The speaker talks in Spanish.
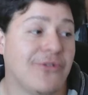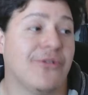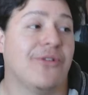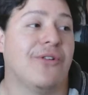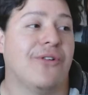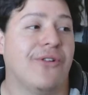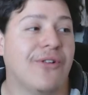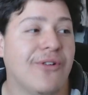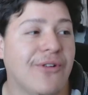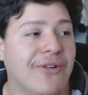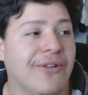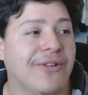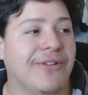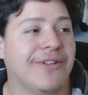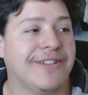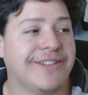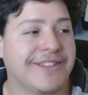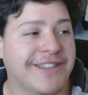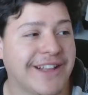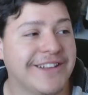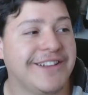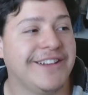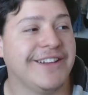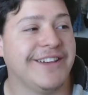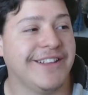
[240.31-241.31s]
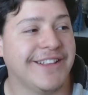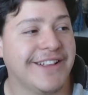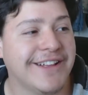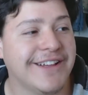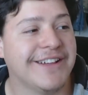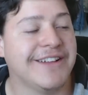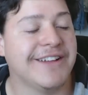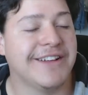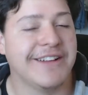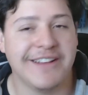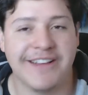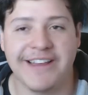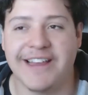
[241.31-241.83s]
oh, está chida.
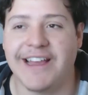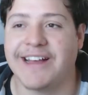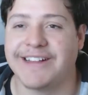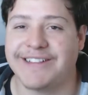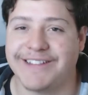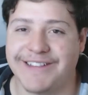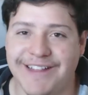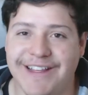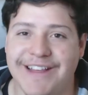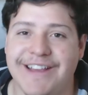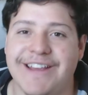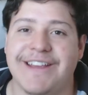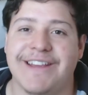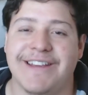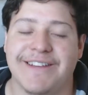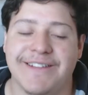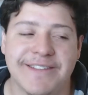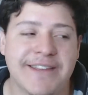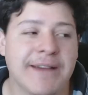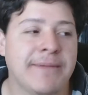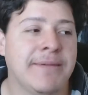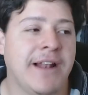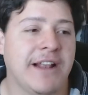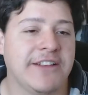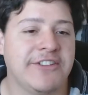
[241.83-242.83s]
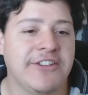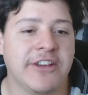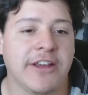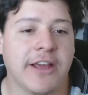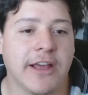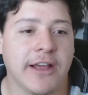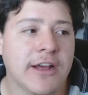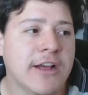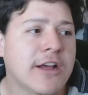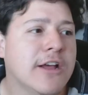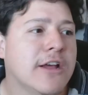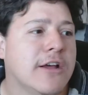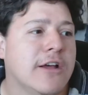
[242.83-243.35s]
Y así, ya me la
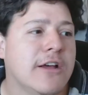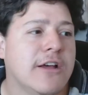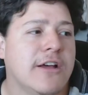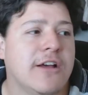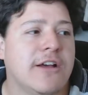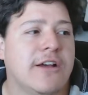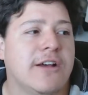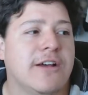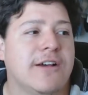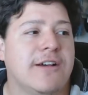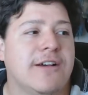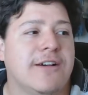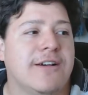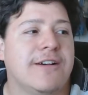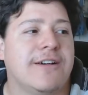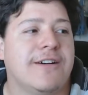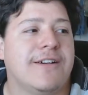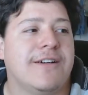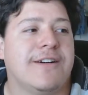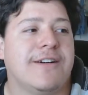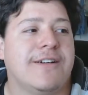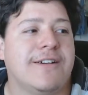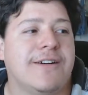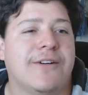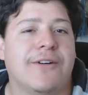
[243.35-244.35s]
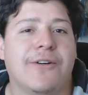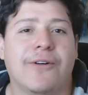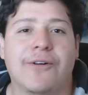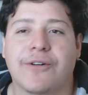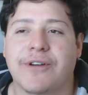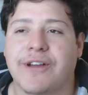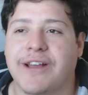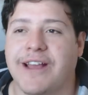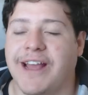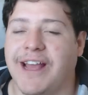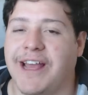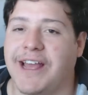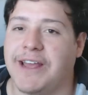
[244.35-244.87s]
chingué.
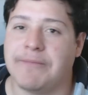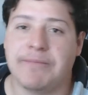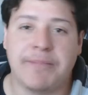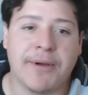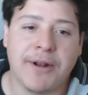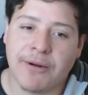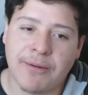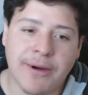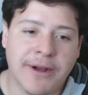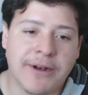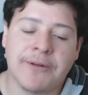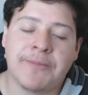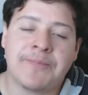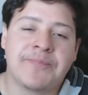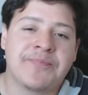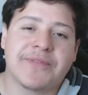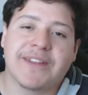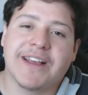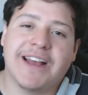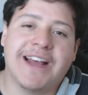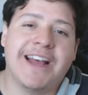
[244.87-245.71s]
Ok, pero bueno,